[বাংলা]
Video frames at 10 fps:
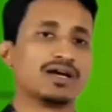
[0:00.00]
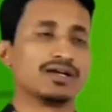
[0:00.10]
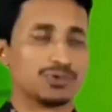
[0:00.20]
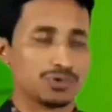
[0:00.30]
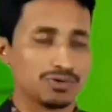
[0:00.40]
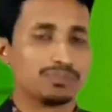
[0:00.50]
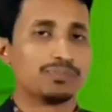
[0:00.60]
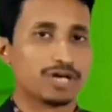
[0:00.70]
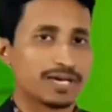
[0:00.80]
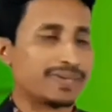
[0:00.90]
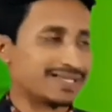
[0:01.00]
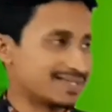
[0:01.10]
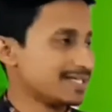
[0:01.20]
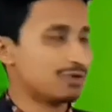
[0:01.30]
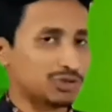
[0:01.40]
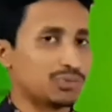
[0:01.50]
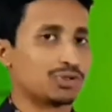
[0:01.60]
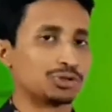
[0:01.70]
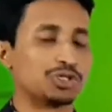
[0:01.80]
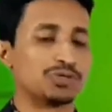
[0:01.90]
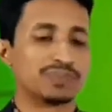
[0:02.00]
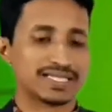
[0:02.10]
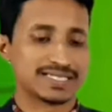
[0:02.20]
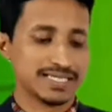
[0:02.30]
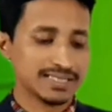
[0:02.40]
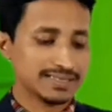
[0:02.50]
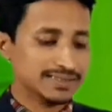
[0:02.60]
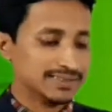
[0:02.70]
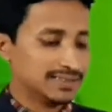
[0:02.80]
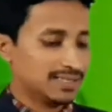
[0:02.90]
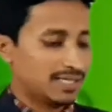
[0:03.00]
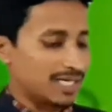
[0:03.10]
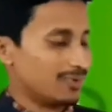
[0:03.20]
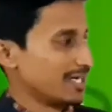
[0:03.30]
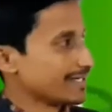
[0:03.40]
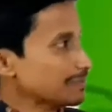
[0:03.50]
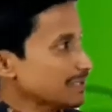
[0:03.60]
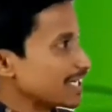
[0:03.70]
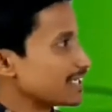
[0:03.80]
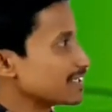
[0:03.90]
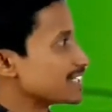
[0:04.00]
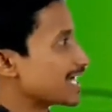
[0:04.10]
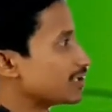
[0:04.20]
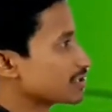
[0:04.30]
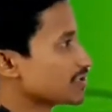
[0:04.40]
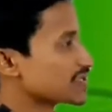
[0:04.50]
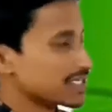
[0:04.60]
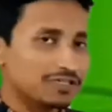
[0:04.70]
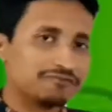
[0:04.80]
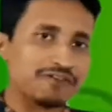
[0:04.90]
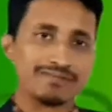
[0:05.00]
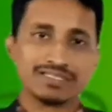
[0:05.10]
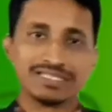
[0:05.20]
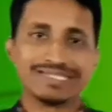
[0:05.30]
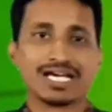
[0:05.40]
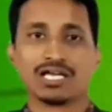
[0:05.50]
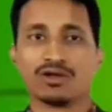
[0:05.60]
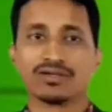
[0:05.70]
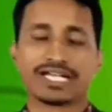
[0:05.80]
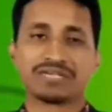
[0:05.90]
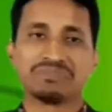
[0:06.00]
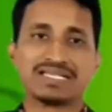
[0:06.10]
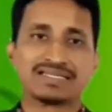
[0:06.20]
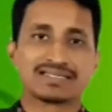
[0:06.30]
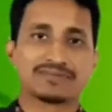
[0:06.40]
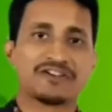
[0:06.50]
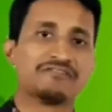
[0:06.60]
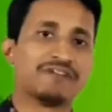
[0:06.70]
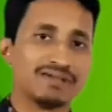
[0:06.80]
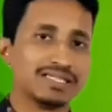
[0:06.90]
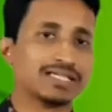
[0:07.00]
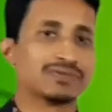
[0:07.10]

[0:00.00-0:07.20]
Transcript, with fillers: এরকম পড়া পাচ্ছি কথোপকথন পাচ্ছি এবং একটা এই ডায়ালগটা হচ্ছে একটা ফ্যামিলি ডায়ালগ দ্যাট মিনস ফ্যামিলির